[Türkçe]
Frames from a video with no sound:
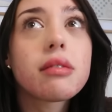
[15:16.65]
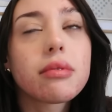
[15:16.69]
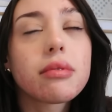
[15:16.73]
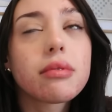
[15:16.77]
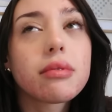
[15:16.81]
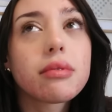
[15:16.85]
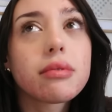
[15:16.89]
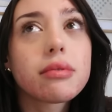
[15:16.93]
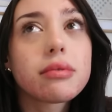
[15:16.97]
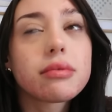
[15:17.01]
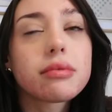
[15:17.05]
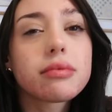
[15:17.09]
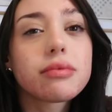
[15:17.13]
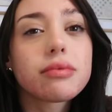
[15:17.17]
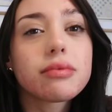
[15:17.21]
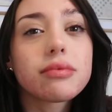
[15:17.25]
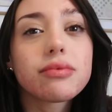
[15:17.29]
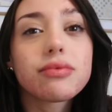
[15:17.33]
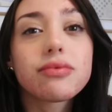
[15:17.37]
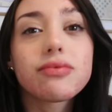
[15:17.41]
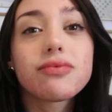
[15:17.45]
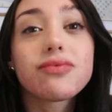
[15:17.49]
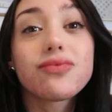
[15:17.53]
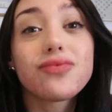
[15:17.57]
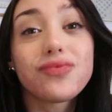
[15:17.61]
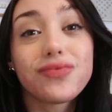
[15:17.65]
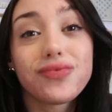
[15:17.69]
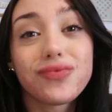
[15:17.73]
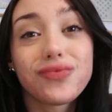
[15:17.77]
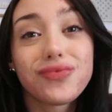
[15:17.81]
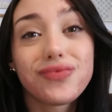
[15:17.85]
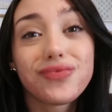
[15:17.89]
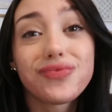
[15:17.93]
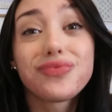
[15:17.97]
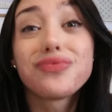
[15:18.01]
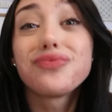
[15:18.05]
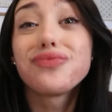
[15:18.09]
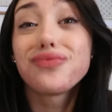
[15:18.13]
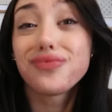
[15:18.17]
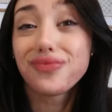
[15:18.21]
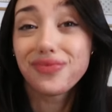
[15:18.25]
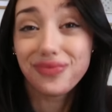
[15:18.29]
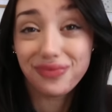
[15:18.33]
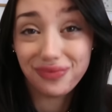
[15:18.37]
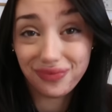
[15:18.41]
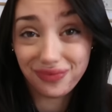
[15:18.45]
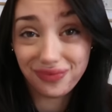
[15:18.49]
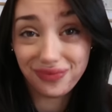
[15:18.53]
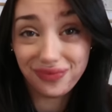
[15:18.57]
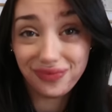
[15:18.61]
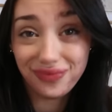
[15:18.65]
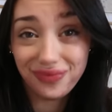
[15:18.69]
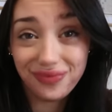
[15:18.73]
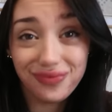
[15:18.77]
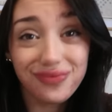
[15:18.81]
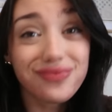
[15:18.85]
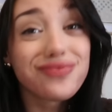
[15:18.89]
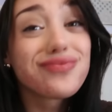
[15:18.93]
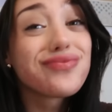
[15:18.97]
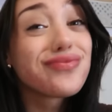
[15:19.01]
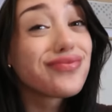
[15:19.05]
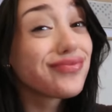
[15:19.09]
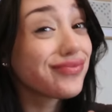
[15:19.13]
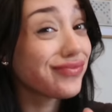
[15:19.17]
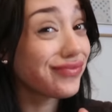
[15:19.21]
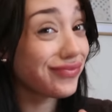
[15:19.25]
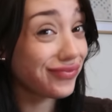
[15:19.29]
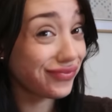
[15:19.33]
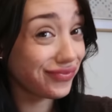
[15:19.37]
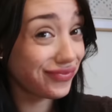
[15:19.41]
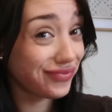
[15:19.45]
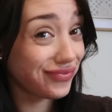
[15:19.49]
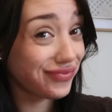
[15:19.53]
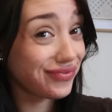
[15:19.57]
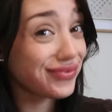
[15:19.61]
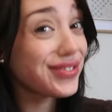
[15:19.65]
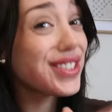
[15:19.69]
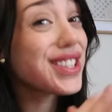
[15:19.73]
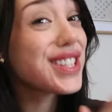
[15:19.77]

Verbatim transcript: Var var bamya var, seversin şey, kuru fasulye var.